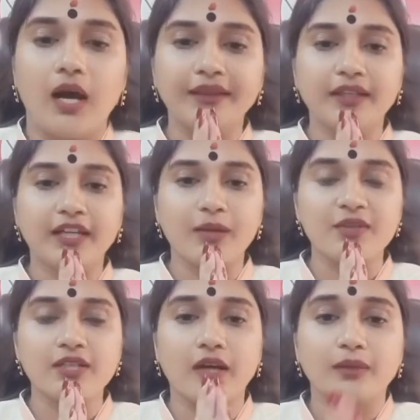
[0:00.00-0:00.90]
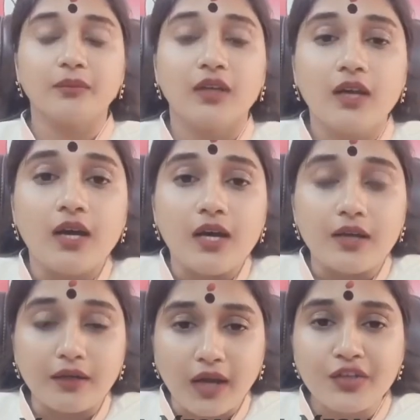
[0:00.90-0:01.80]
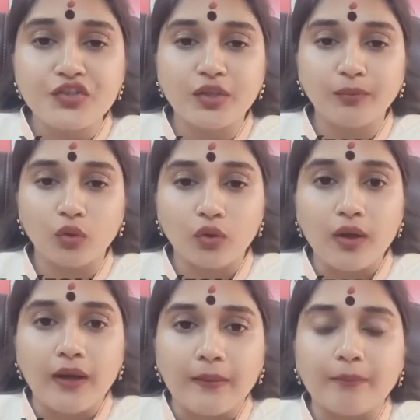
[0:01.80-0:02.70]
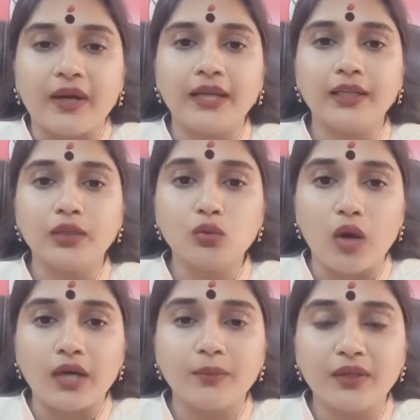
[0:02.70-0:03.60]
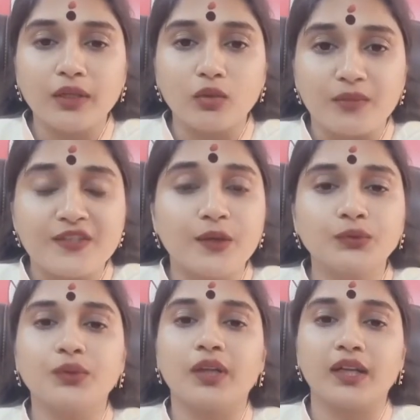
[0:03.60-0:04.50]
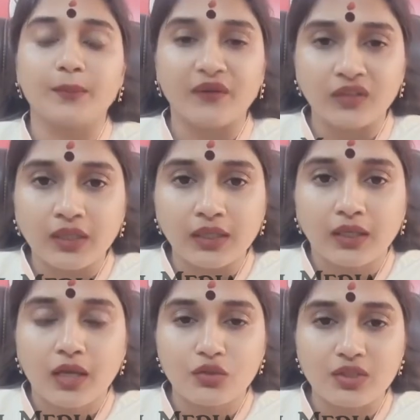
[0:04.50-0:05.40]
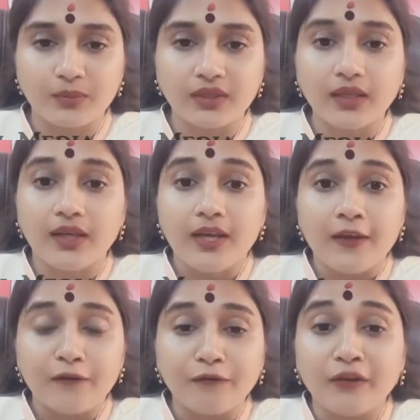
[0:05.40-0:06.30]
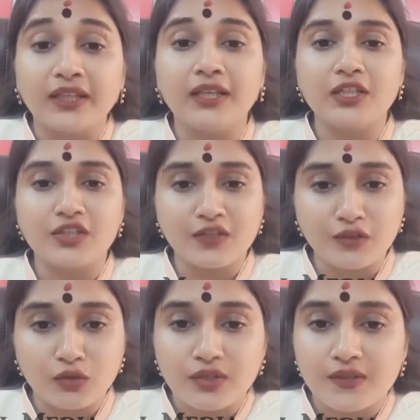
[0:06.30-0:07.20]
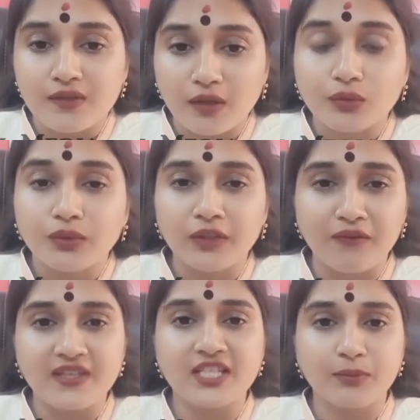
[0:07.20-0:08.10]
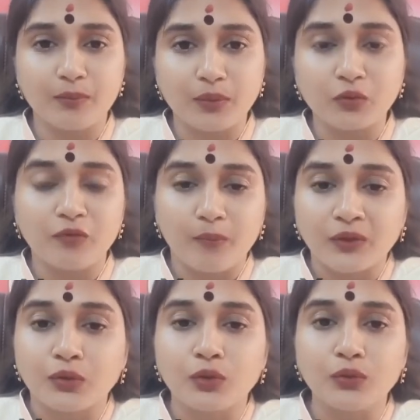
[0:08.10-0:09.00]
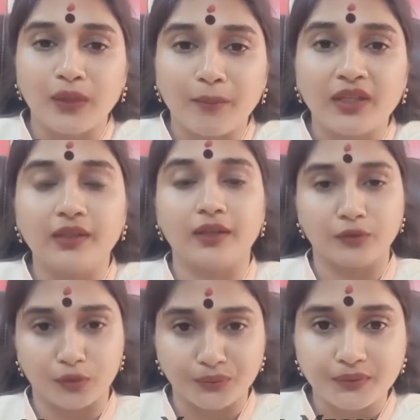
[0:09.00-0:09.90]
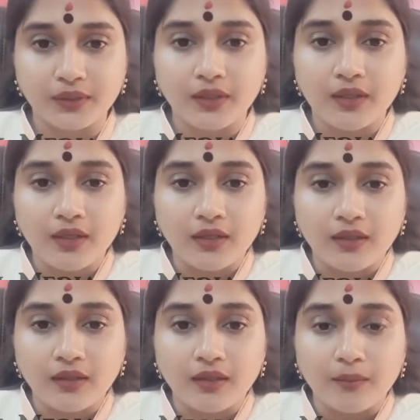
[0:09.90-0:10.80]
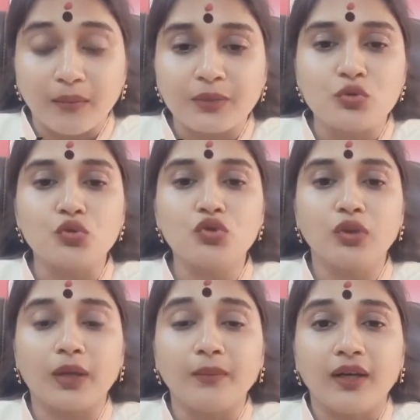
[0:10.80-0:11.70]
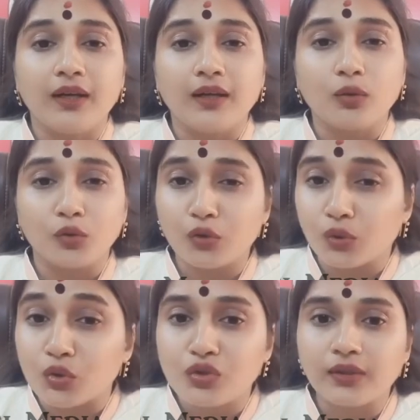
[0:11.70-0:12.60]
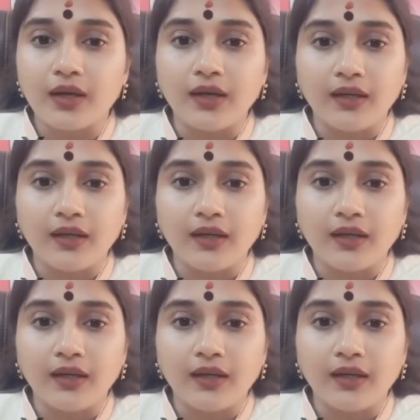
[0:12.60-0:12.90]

అందరికీ నమస్కారం రాష్ట్రంలో మహిళలు ఆడబిడ్డలు మిస్ అవుతున్నారని పవన్ కళ్యాణ్ గారు చెబితే వెక్కిలి చేష్టలు చేశారు ఈ వైసీపీ ప్రభుత్వ మంత్రులు ఎమ్మెల్యేలు అందరూ మనం చూస్తున్నాం కొద్ది రోజులుగా